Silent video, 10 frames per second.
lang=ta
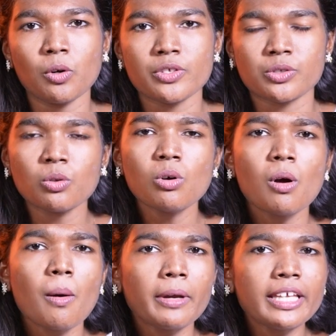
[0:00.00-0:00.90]
போலீஸும்
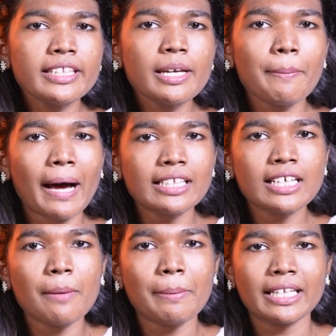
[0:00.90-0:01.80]
இந்திய
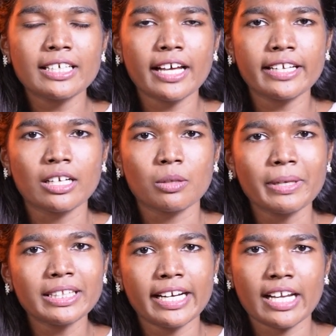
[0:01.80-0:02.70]
பாதுகாப்பு
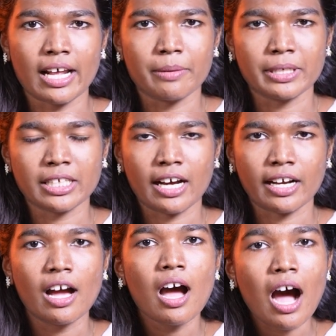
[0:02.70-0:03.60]
அதிகாரிகளுமே தேட
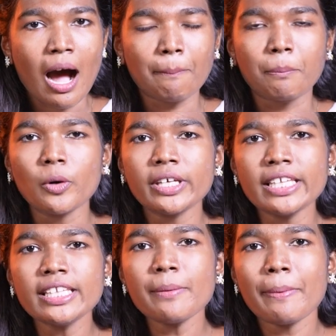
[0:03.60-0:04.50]
ஆரம்பிக்கிறாங்க அப்போ
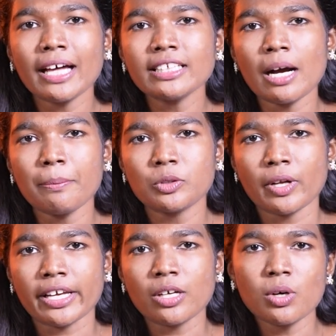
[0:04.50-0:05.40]
இந்திய பாதுகாப்பு
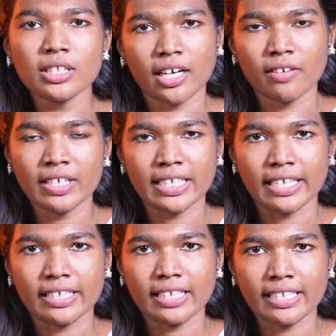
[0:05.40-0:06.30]
துறைக்கு ஒரு தகவல்
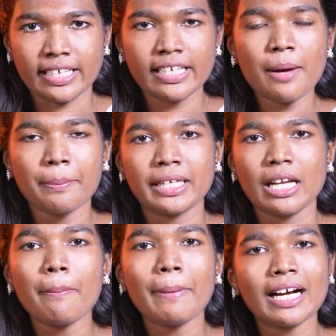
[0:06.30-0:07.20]
கிடைக்குது அது என்ன
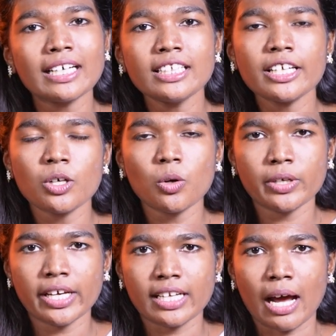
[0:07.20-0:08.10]
அப்படின்னா பக்கத்துல
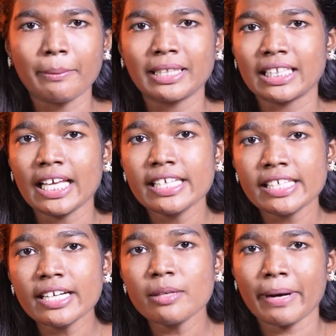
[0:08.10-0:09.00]
இருக்கக்கூடிய கிராமத்துல
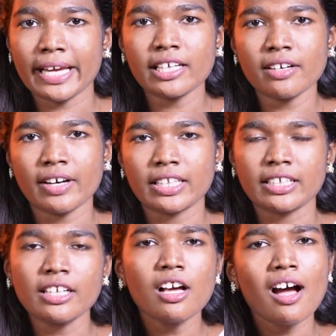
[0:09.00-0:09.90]
இரண்டு
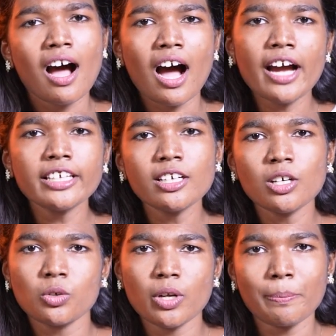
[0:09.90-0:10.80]
பயங்கரவாதிகள்
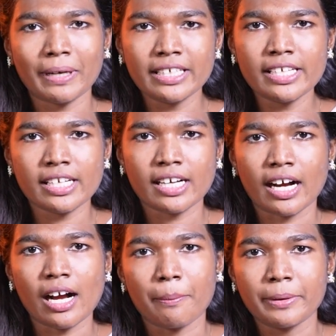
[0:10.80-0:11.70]
ஆயுதங்களுடன் பதுங்கி
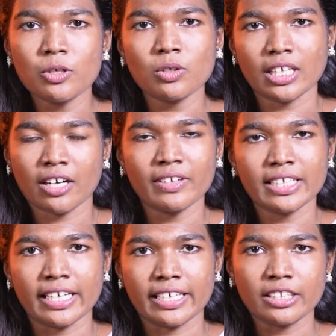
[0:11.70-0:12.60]
இருக்காங்க அப்படின்னு ஒரு
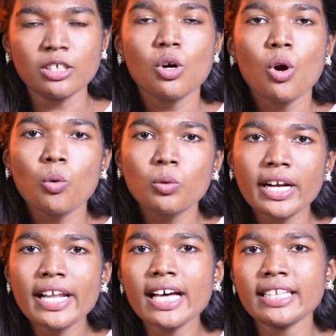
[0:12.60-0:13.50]
தகவல் கிடைக்குது
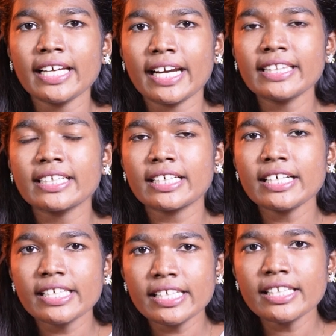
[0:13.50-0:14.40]
உடனே அந்த இடத்துக்கு
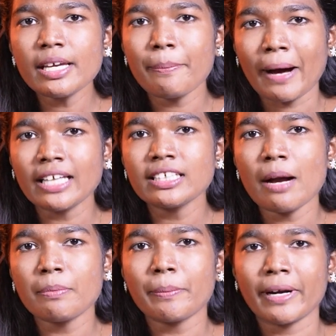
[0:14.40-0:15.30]
இந்திய
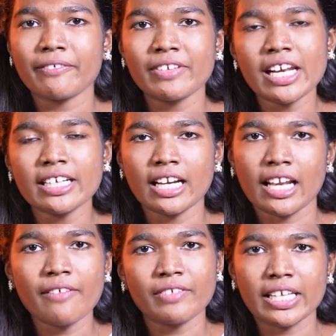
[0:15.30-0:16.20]
பாதுகாப்பு படை வீரர்கள்
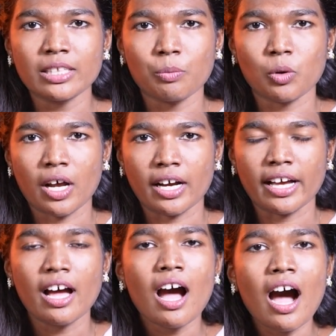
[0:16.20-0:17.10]
எல்லாம் விரைந்து
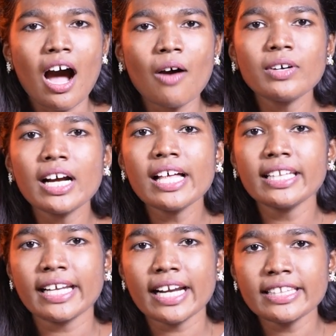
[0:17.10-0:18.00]
போறாங்க அவங்க
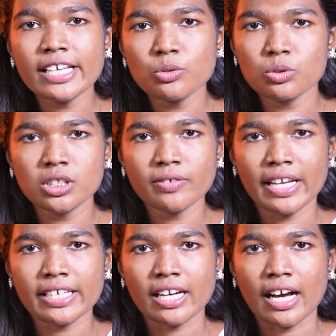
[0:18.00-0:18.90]
அந்த இடத்தையே சுற்றி
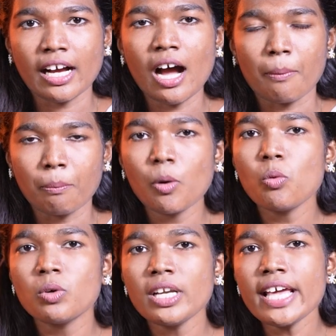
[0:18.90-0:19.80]
வளைக்கிறாங்க அப்போ
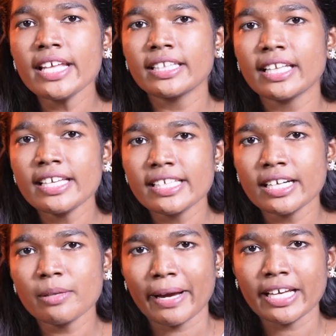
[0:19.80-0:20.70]
உள்ளே இருந்த
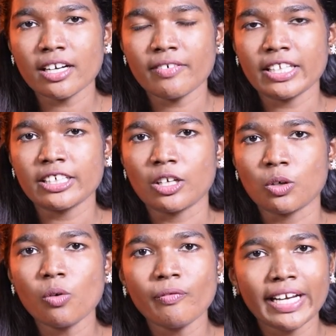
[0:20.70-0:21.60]
இரண்டு
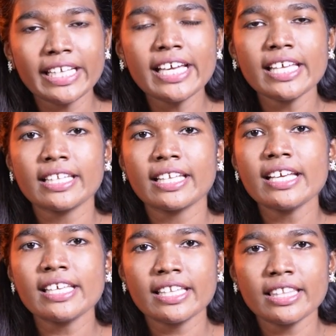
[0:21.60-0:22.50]
பயங்கரவாதிகளுக்கும் வெளியே இருந்த
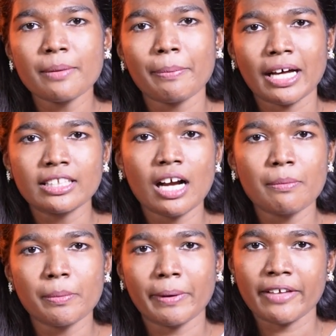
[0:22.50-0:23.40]
இந்திய
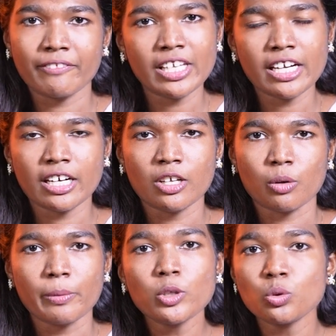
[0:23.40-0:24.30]
பாதுகாப்பு படை
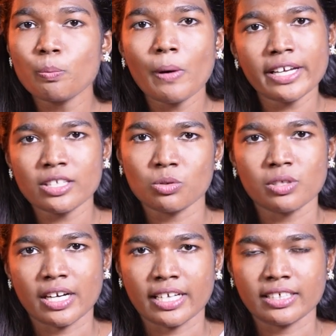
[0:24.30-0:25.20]
வீரர்களுக்குமே துப்பாக்கி
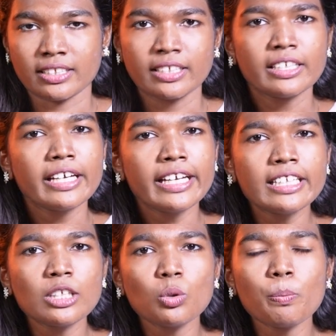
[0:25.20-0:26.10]
சுடு நடக்குது
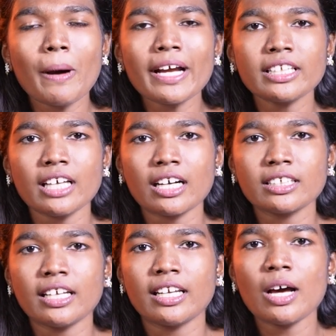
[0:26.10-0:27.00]
இந்த துப்பாக்கி
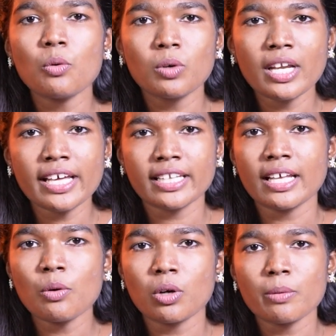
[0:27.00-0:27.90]
தாக்குதலில் உள்ளே
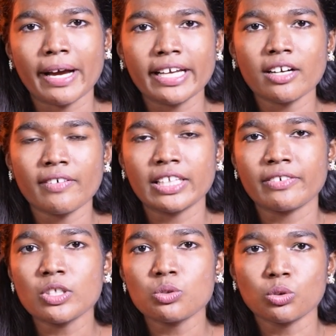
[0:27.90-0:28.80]
இருந்த ஒரு பயங்கரவாதி
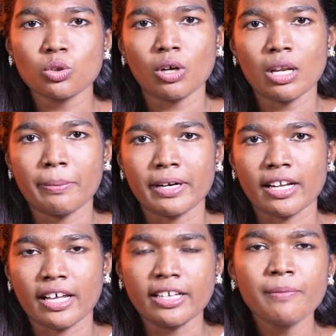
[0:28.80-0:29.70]
வந்து சுட்டு
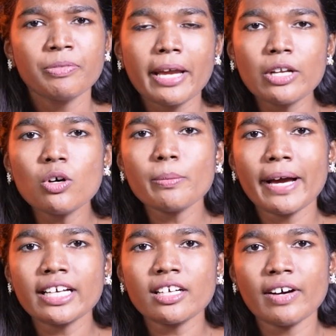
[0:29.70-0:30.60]
கொல்லப்படுறாரு இன்னொரு
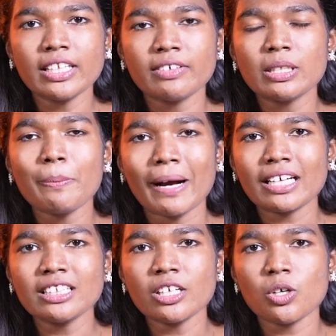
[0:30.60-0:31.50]
பயங்கரவாதி வந்து
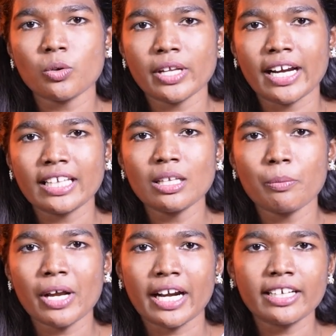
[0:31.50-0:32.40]
பக்கத்தில் இருக்கக்கூடிய இடத்துல
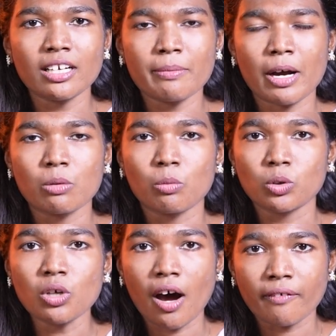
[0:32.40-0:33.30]
போய் அடைக்கலமாகும்
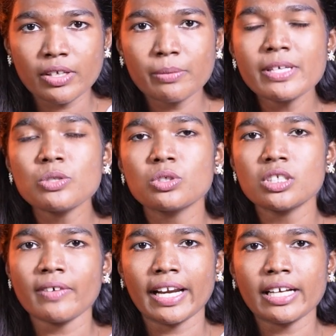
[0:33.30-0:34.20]
போது அவருமே
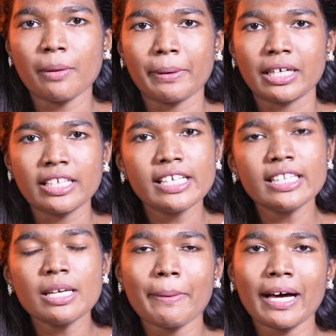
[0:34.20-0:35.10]
சுற்றி வளைக்கப்பட்டு
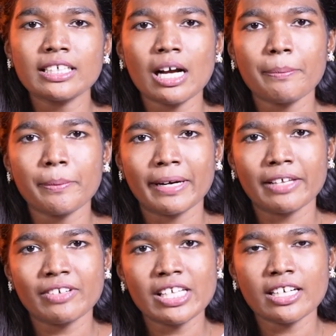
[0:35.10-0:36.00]
இந்திய பாதுகாப்பு
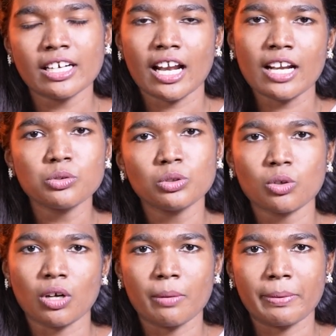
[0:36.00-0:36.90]
படை வீரர்களால்
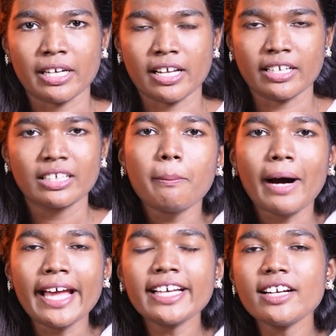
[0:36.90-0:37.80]
சுட்டுக் கொல்லப்படுறாரு
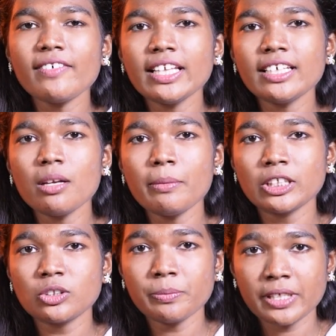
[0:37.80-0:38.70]
பயங்கரவாதிகள்
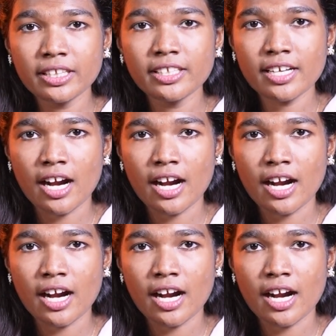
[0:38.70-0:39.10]
மற்றும் இந்திய